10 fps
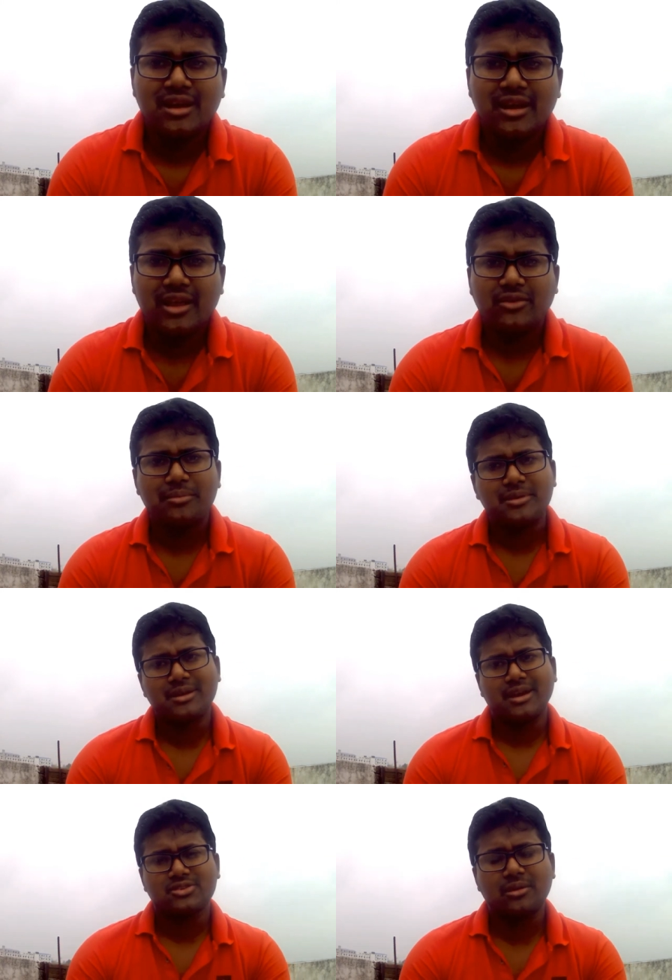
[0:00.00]
এভাবে
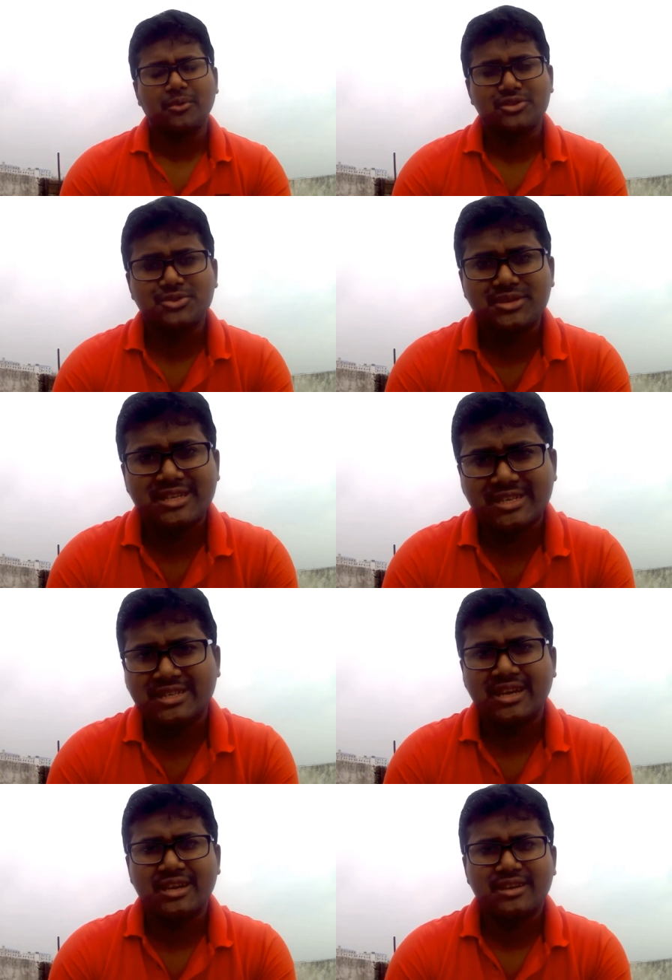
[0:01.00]
আসলে বছর কেটে
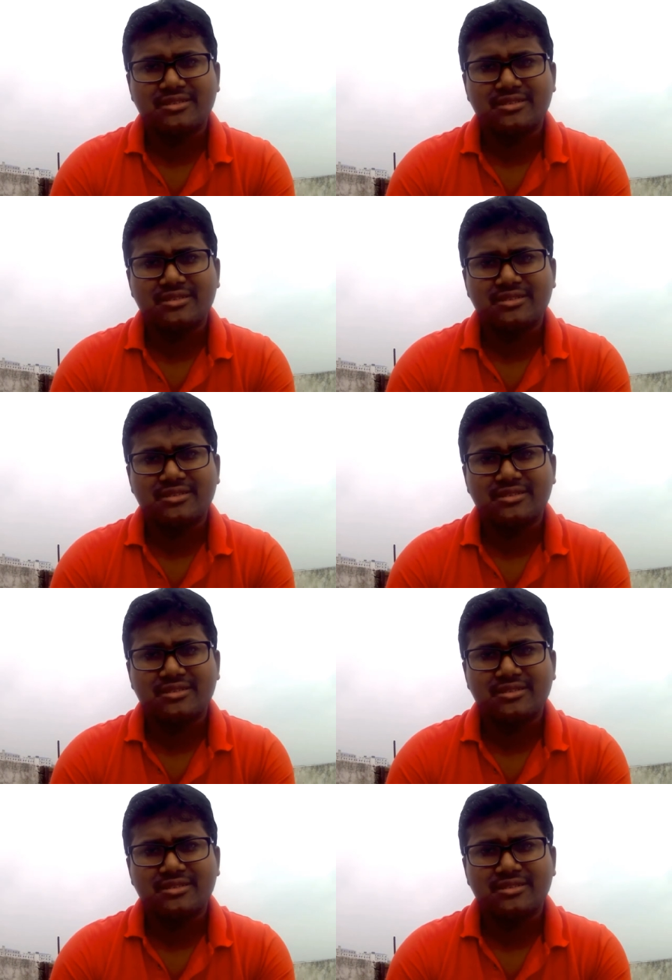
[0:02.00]
যায়